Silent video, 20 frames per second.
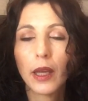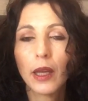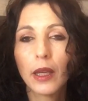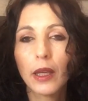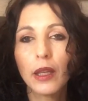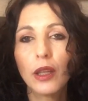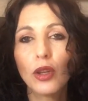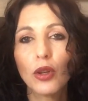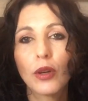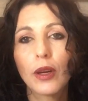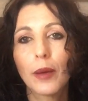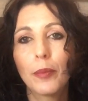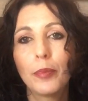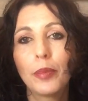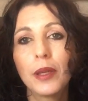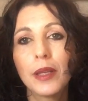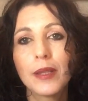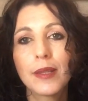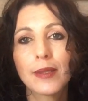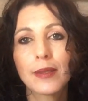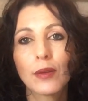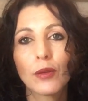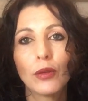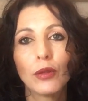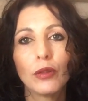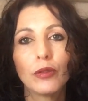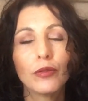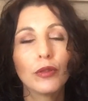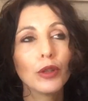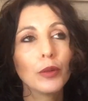io
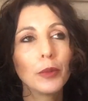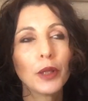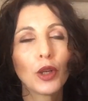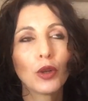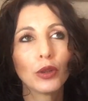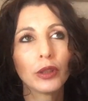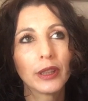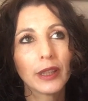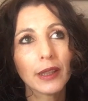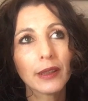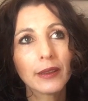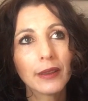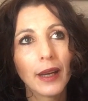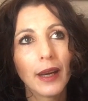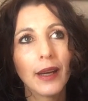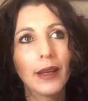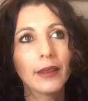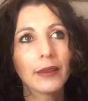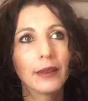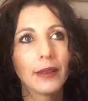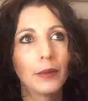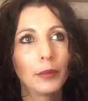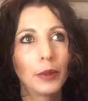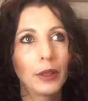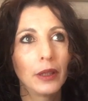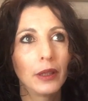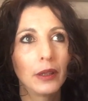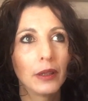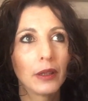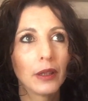capisco, voi mi contattate, mi
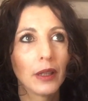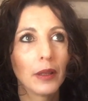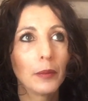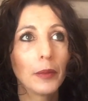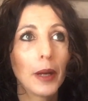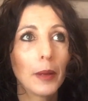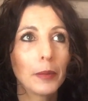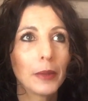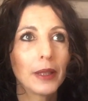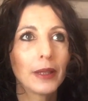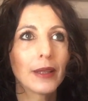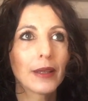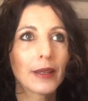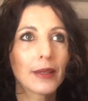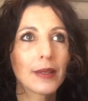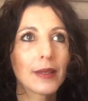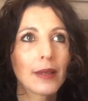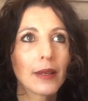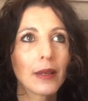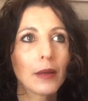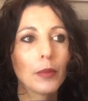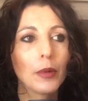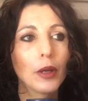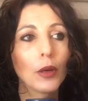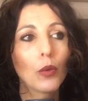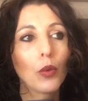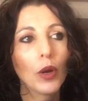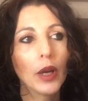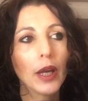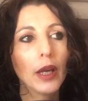dite ma mi interesserebbe
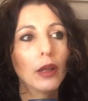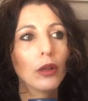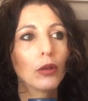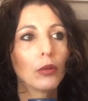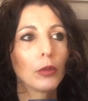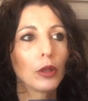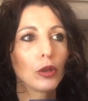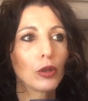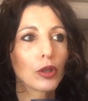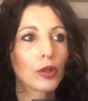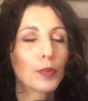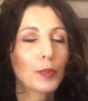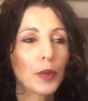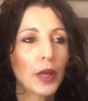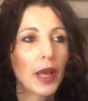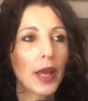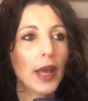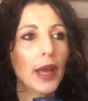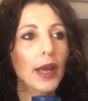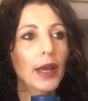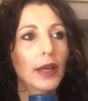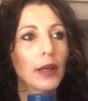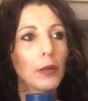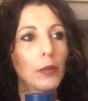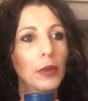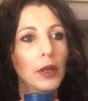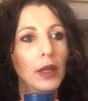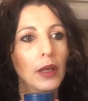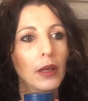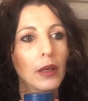quello, me lo spieghi,
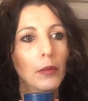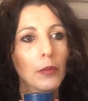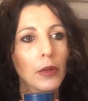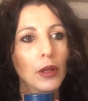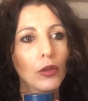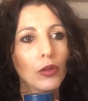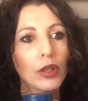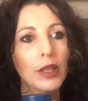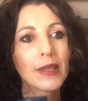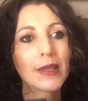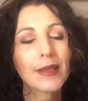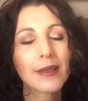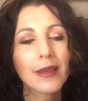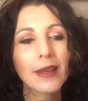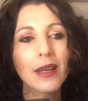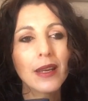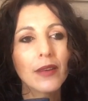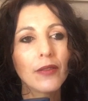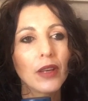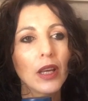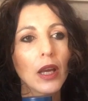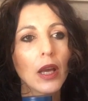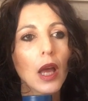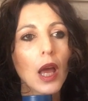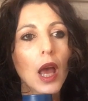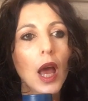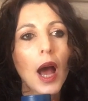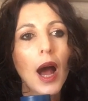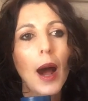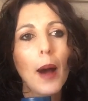mi, me lo descrivi.
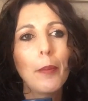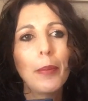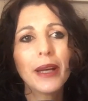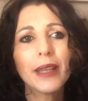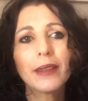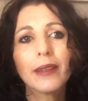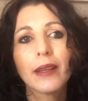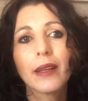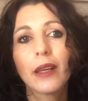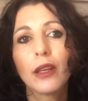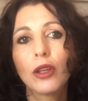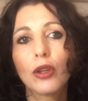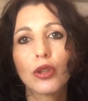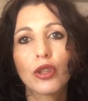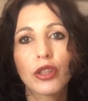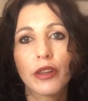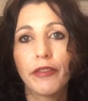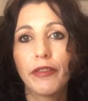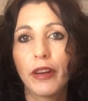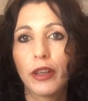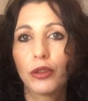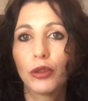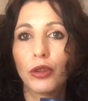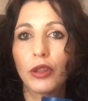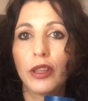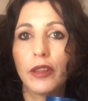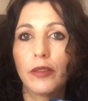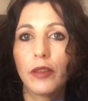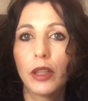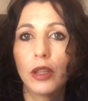A parte che io ho già fatto
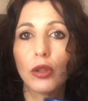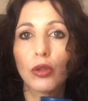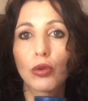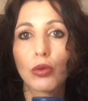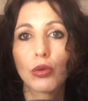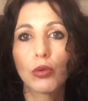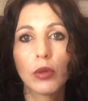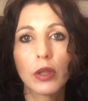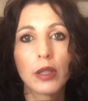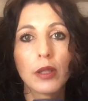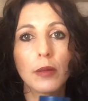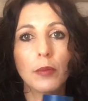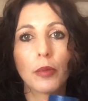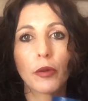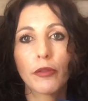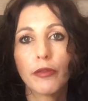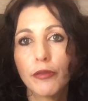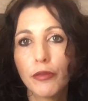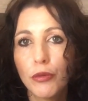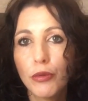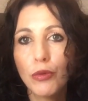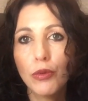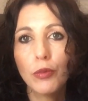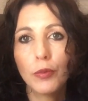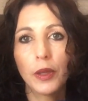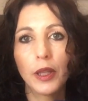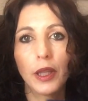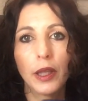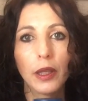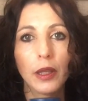dei video su questi
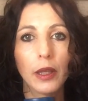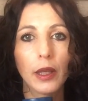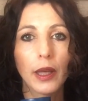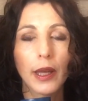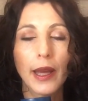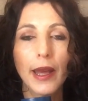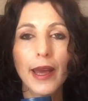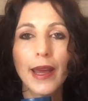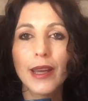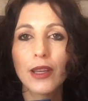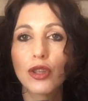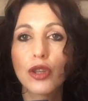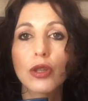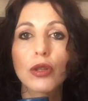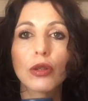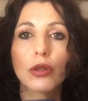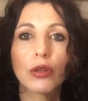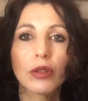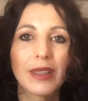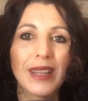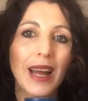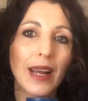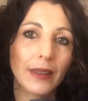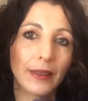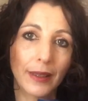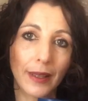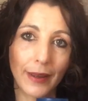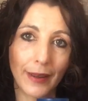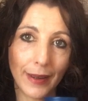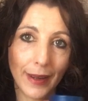profumi e ci sono
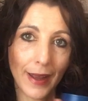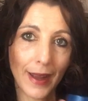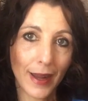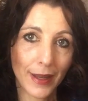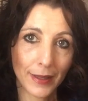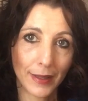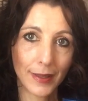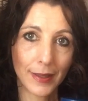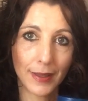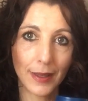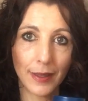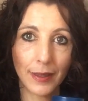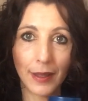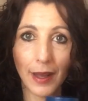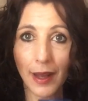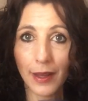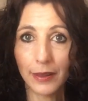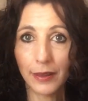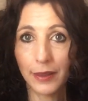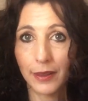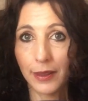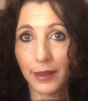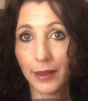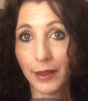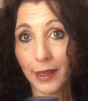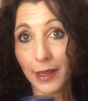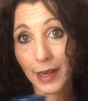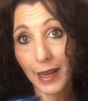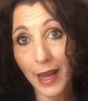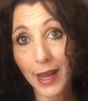tante ragazze, tanti
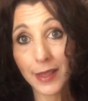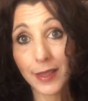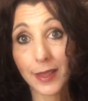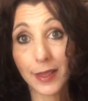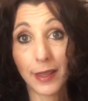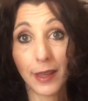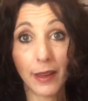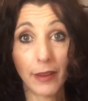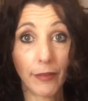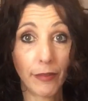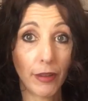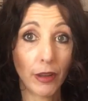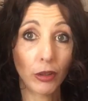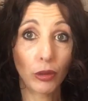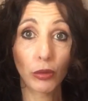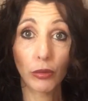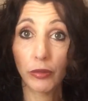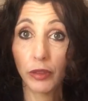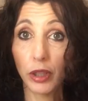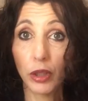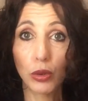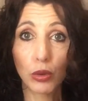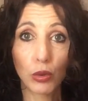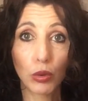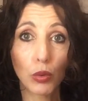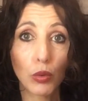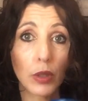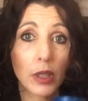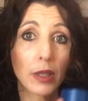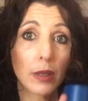ragazzi che hanno fatto video
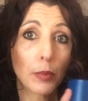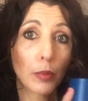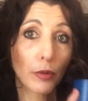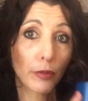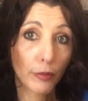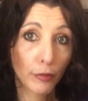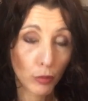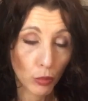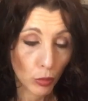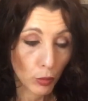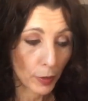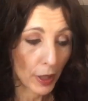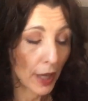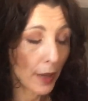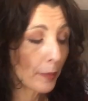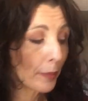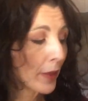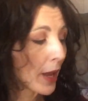su questi profumi.